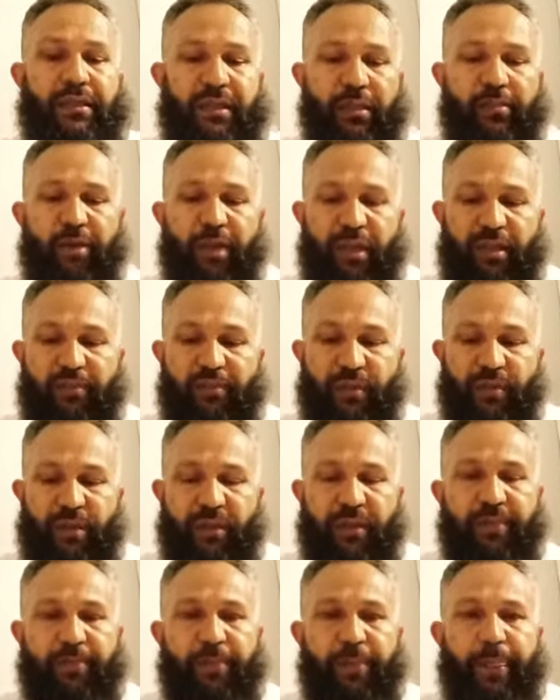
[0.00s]
yemin
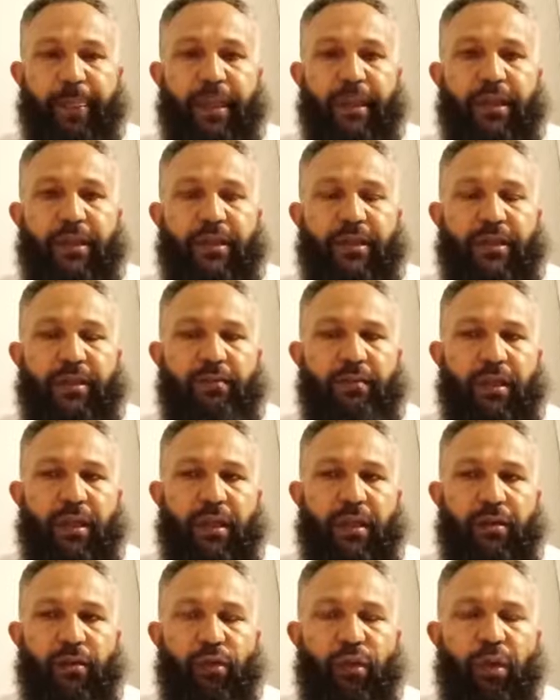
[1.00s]
etmiştir.
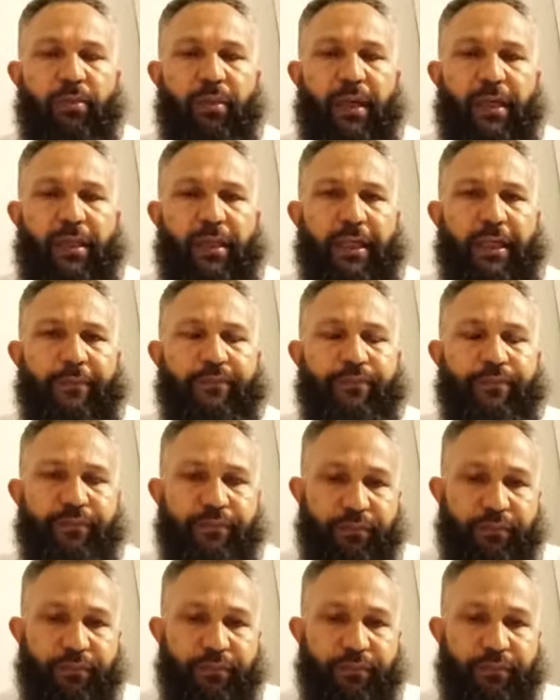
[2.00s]
Şimdi normalde